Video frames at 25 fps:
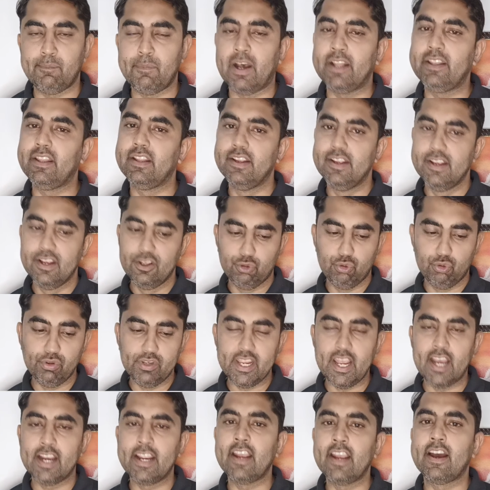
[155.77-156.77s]
बाद तो
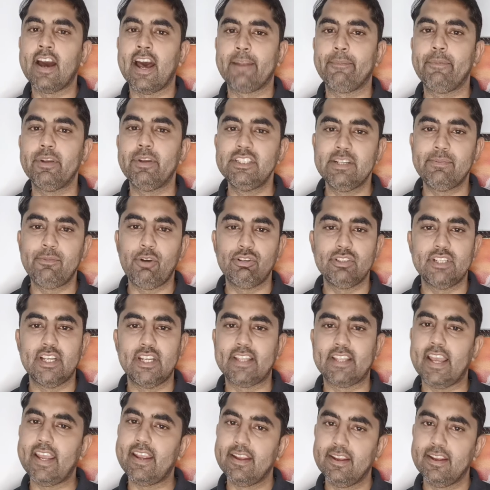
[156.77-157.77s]
उनके आगे कार्बन जमा हो
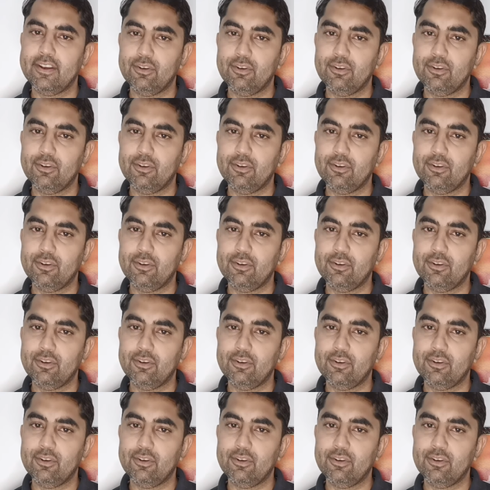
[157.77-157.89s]
जाता है